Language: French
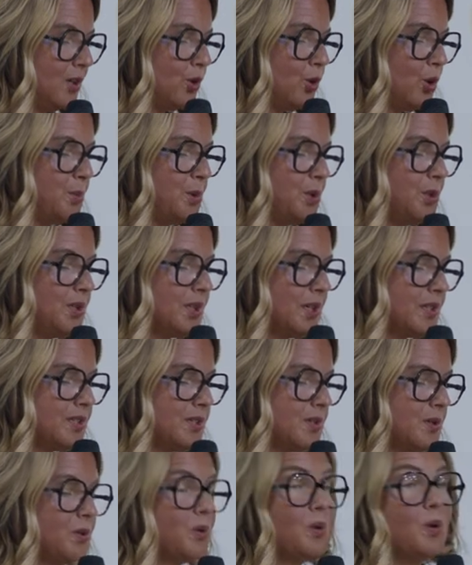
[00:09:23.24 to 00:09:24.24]

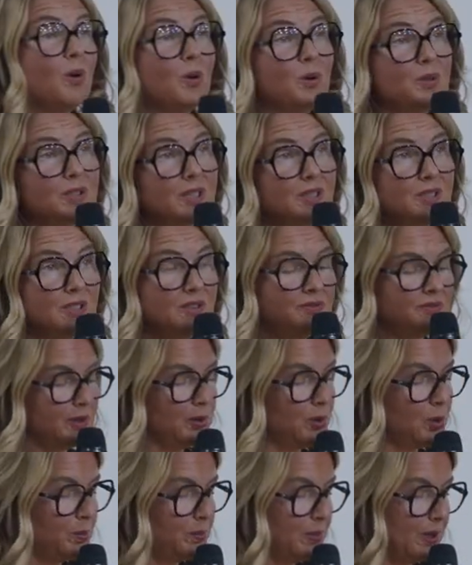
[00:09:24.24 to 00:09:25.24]
communication entre
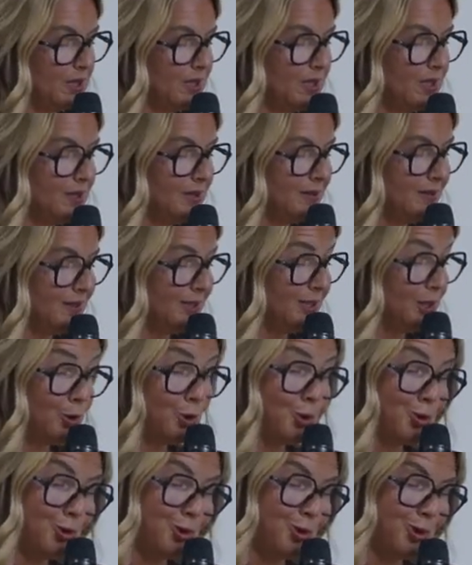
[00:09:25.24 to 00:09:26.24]
différents pays et
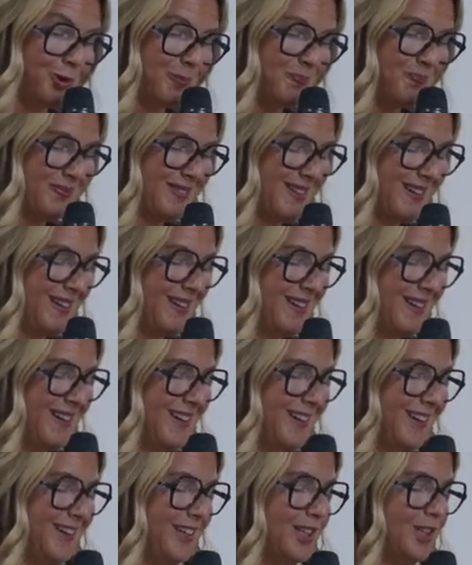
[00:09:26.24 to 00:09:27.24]
cultures
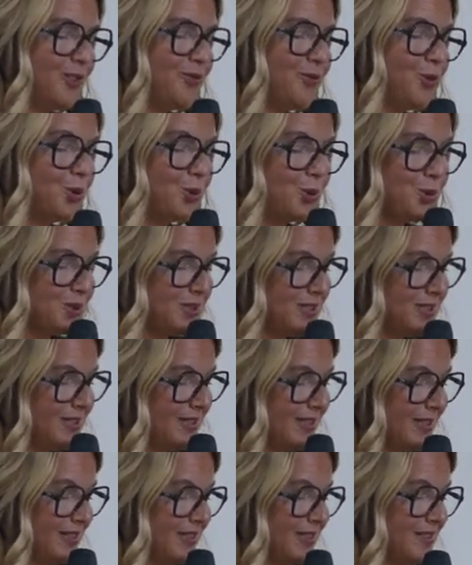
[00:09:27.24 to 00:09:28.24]
il faut
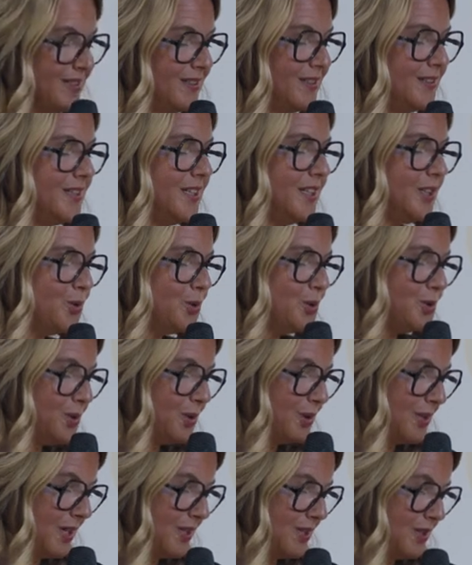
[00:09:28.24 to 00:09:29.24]
considérer les
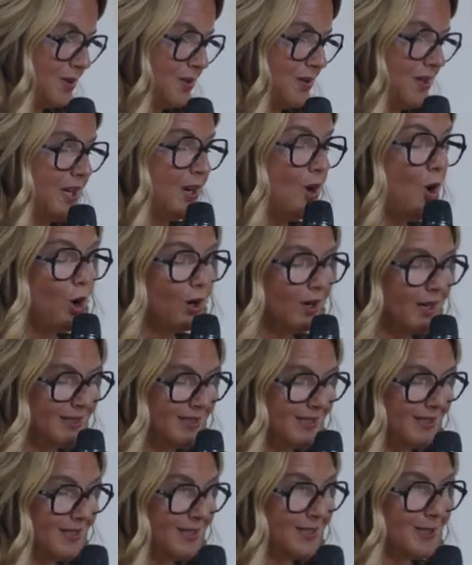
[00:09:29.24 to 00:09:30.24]
cultures nationales,
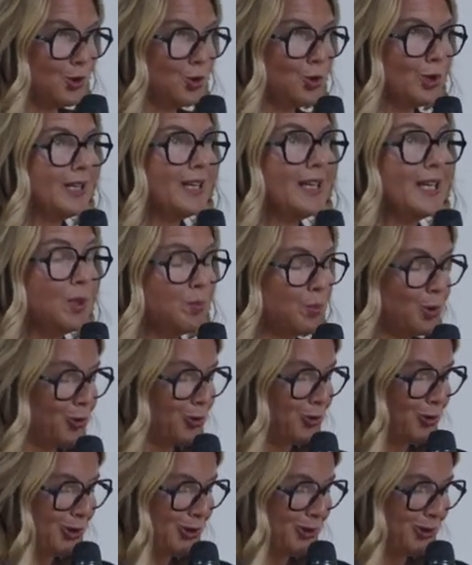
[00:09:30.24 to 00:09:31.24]
organisationnelles et
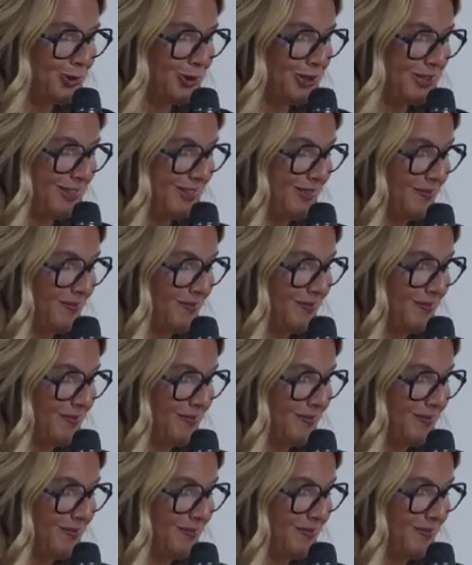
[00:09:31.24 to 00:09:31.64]
professionnelles.